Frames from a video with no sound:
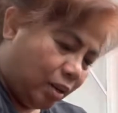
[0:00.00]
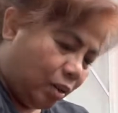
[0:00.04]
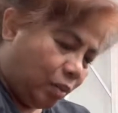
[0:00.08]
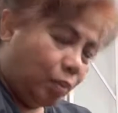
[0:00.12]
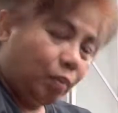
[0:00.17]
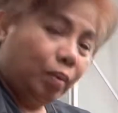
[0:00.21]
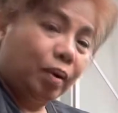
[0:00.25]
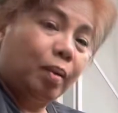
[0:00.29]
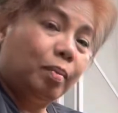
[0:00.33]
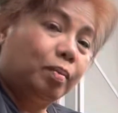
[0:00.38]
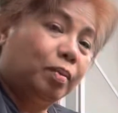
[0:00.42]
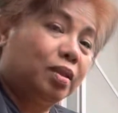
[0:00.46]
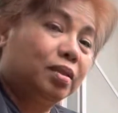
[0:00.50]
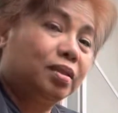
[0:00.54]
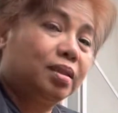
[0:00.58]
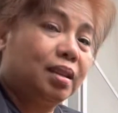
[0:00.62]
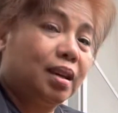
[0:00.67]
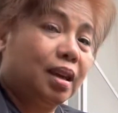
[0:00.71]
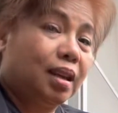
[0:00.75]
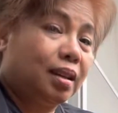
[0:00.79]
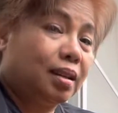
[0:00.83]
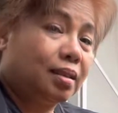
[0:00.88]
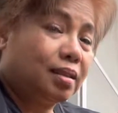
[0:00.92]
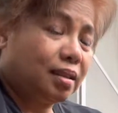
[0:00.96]
From
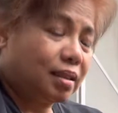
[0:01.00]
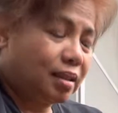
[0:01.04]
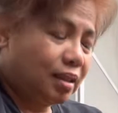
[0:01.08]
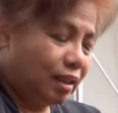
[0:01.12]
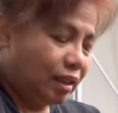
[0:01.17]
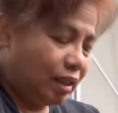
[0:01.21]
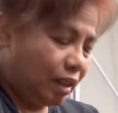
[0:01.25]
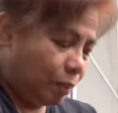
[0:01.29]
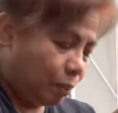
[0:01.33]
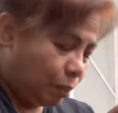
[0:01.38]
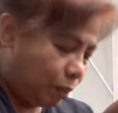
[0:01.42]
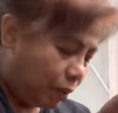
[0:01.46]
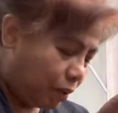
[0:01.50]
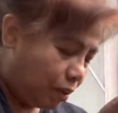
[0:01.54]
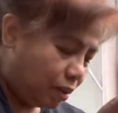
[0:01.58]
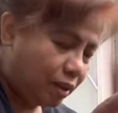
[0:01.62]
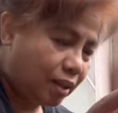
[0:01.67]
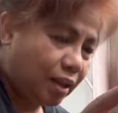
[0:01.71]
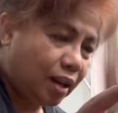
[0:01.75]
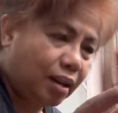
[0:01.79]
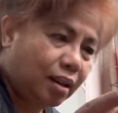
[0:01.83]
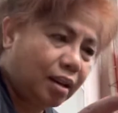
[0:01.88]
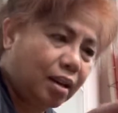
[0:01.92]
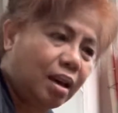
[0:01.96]
Lucena City po,
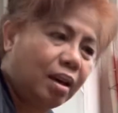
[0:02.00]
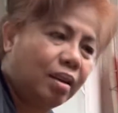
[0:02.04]
nag